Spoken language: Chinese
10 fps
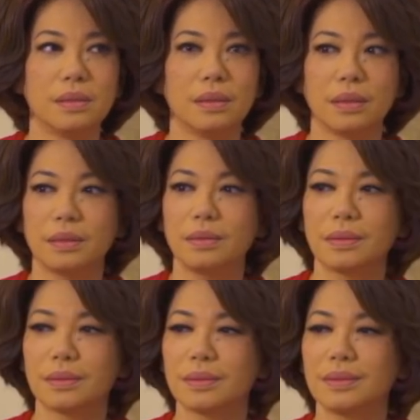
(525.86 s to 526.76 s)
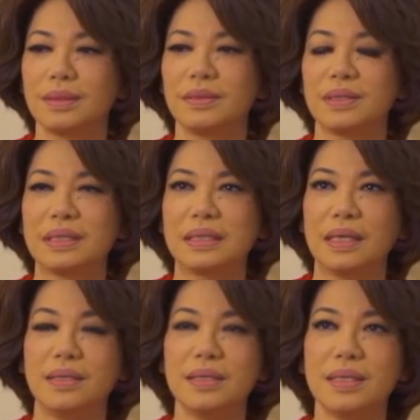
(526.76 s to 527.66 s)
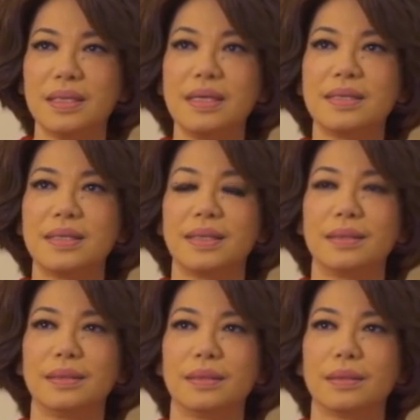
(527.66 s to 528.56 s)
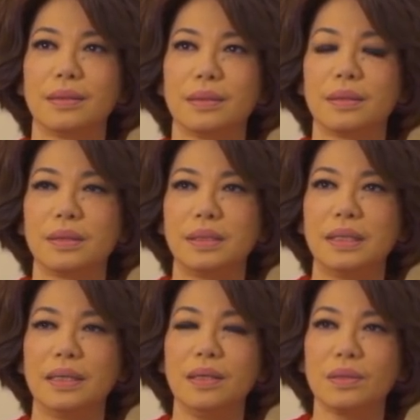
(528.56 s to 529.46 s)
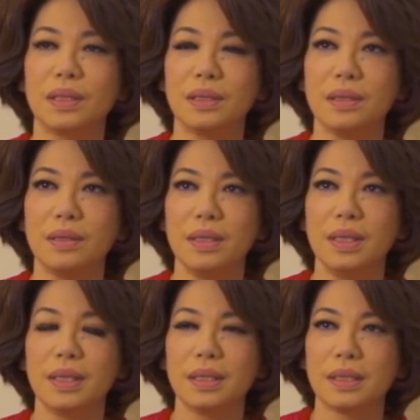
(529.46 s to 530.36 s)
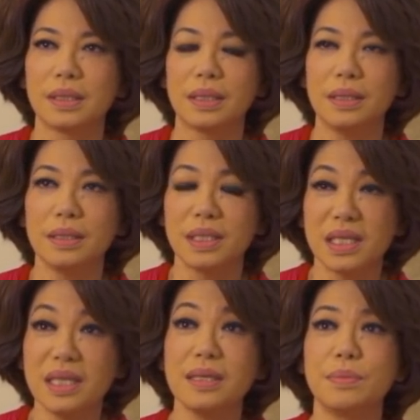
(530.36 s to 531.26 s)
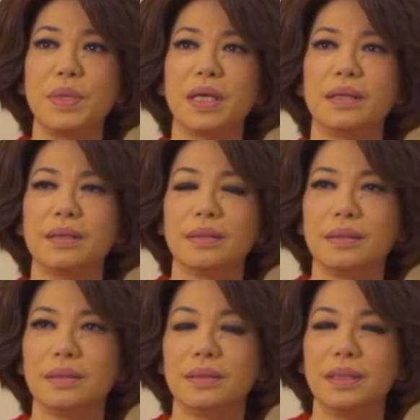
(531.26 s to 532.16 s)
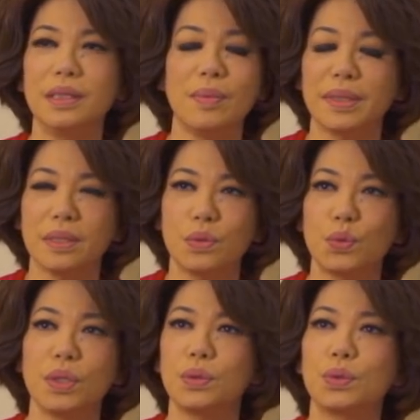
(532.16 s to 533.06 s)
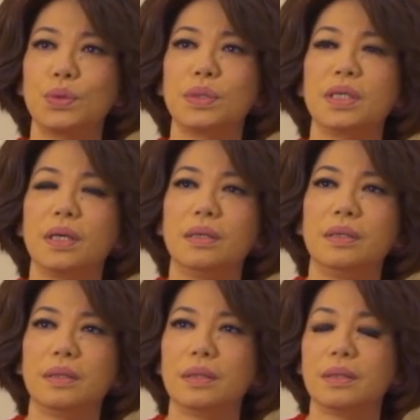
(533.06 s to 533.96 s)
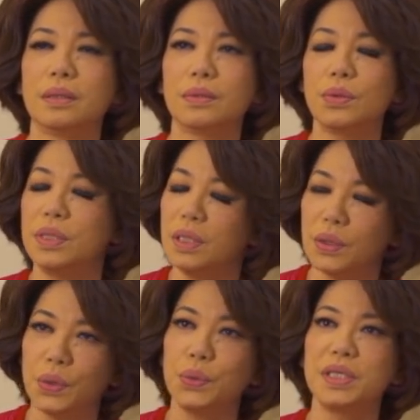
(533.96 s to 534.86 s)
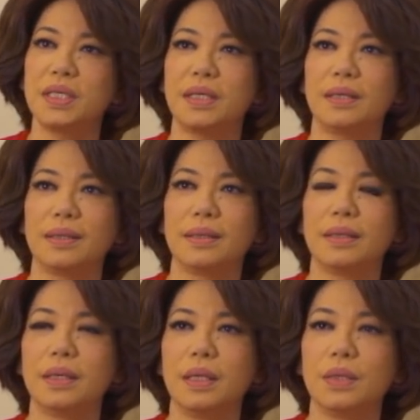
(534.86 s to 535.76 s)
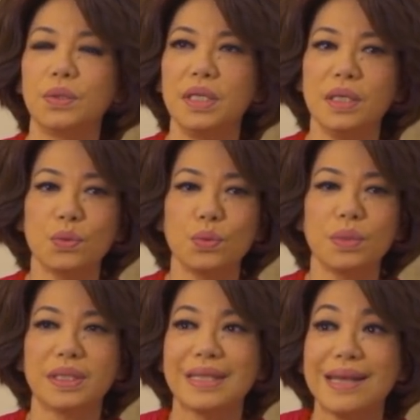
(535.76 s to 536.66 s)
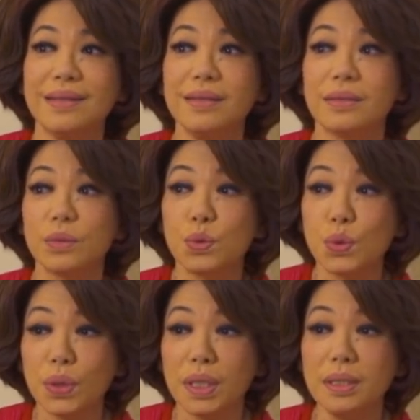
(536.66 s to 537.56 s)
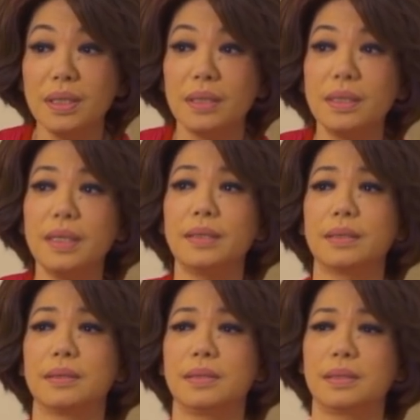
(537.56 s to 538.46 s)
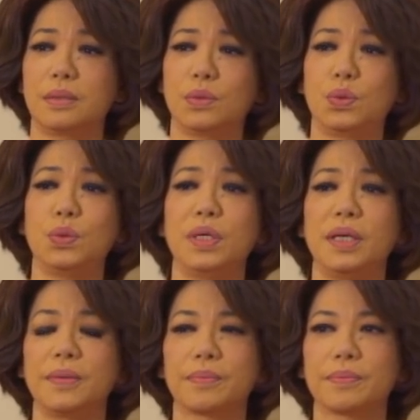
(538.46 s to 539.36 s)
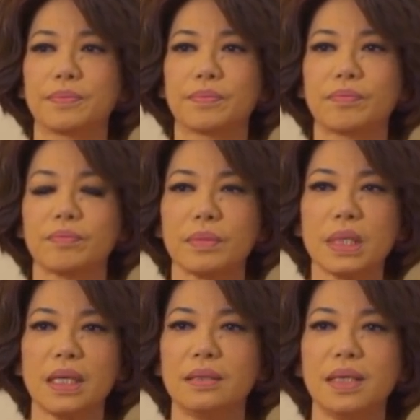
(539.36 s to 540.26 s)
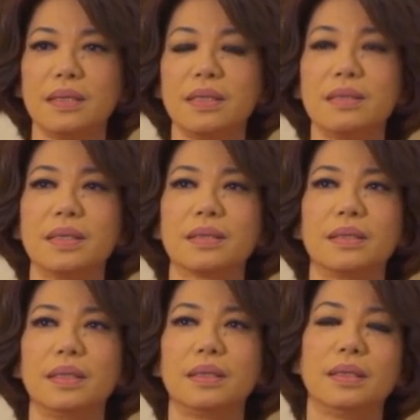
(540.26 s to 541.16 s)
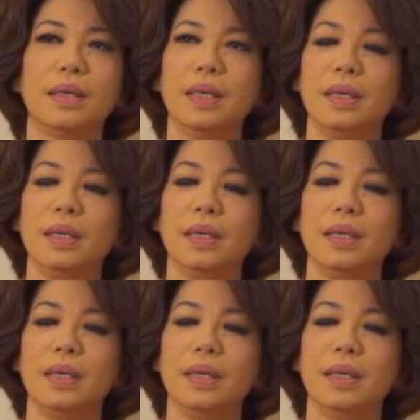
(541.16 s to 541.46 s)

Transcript: 啊，神是圣洁的，人要得到神的赦免，一定要把这个罪去掉，就一定要流血。所以耶稣担了全人类的罪在身上的那一刻，